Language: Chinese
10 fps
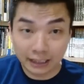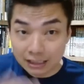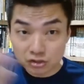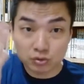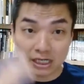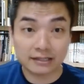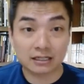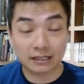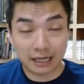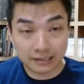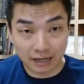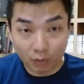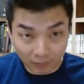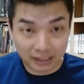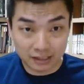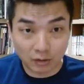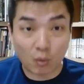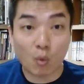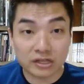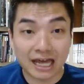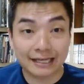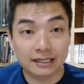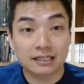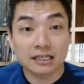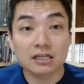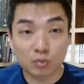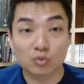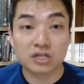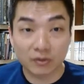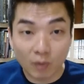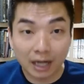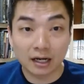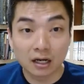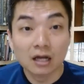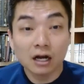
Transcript: 你看，首相今天才讲，我们已经国债一亿五千万了。